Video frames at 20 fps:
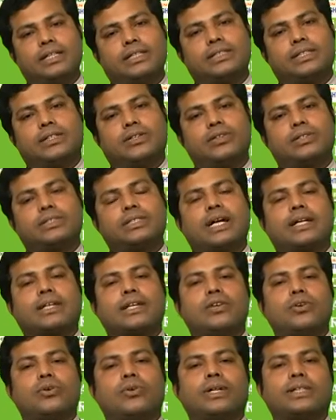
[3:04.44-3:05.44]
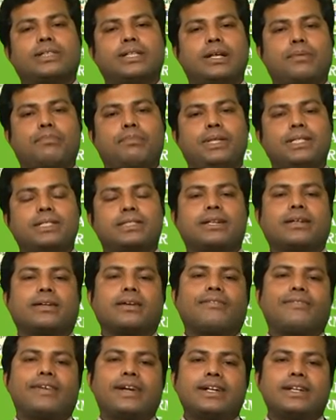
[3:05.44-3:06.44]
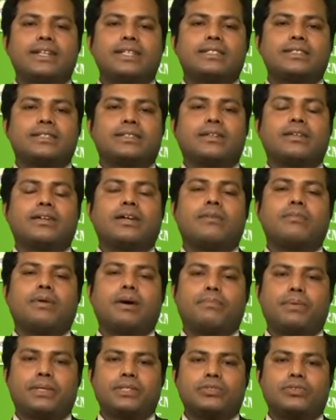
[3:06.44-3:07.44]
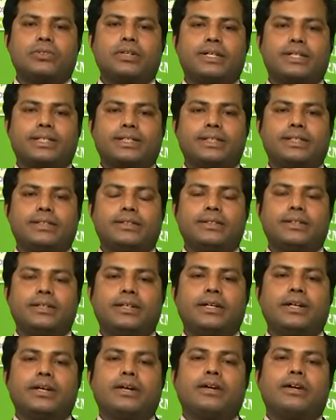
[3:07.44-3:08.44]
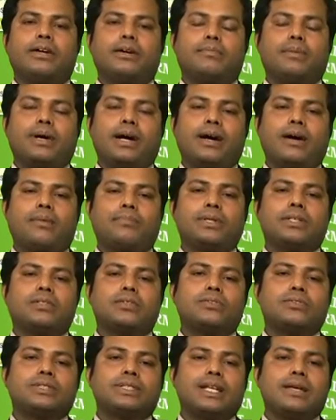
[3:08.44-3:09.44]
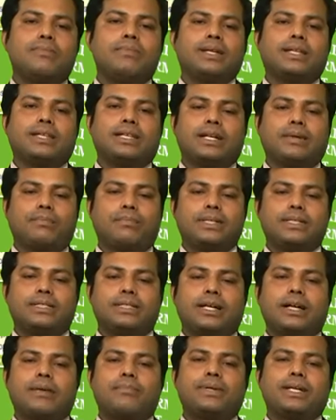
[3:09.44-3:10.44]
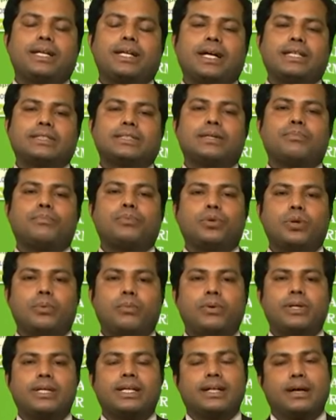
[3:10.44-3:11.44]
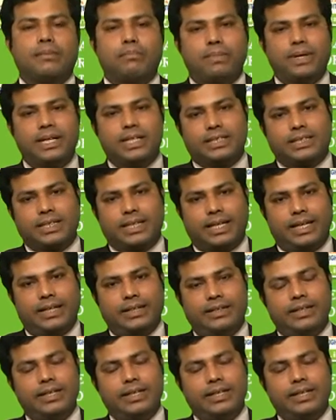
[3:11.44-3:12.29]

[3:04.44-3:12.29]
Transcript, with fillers: সেটা হচ্ছে একটা যোগা থেরাপিস্ট একটা ফিটনেস ট্রেনার বা পার্সোনাল ট্রেনার বা আপনার ধরুন স্লিমিং থেরাপিস্টের আপনি কাজটা পুরোপুরি কমপ্লিট শেখেন